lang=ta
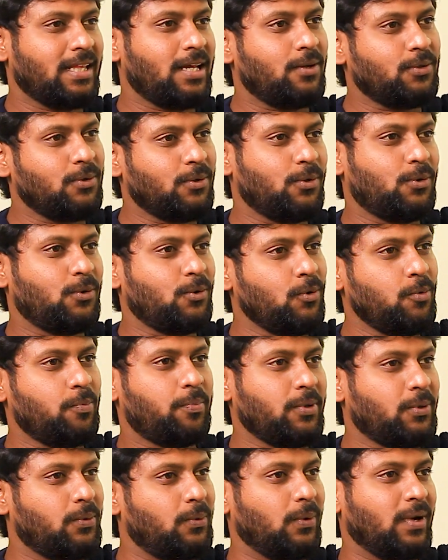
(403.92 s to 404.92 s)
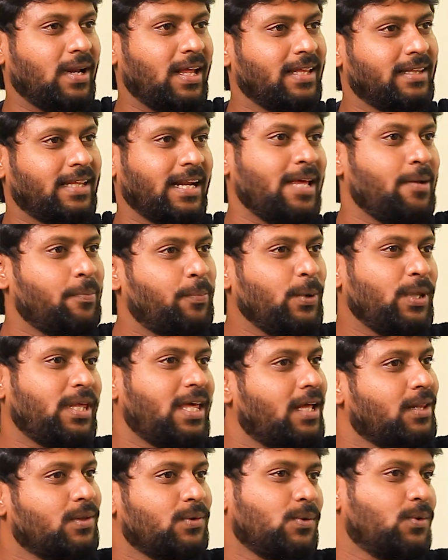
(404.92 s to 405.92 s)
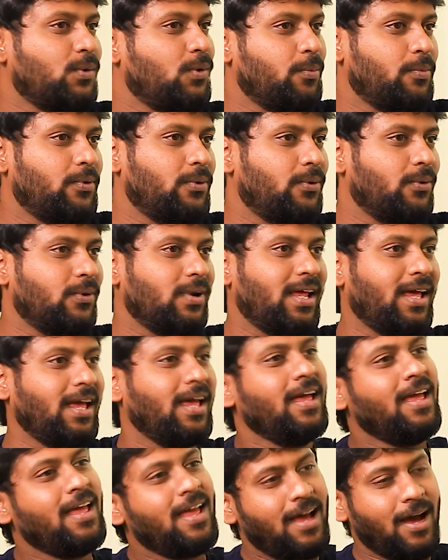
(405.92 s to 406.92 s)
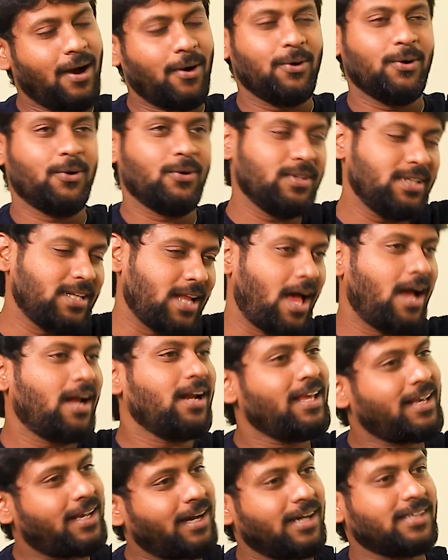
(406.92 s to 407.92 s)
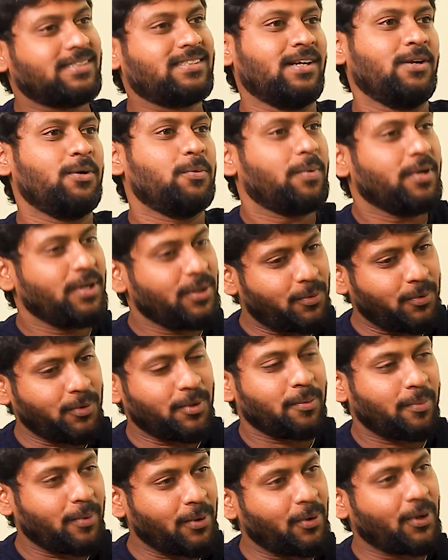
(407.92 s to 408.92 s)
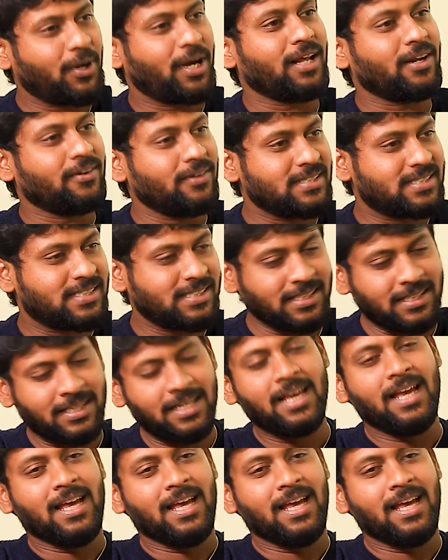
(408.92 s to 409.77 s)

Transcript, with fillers: ஏதாவது ஒரு குரூப் இருக்கும்ல தலையை பிடிக்காத ஒரு குரூப் இருக்கும்ல அவங்கள வந்து நாங்களே காசு செலவு பண்ணி கூட்டு போய் உட்கார வச்சு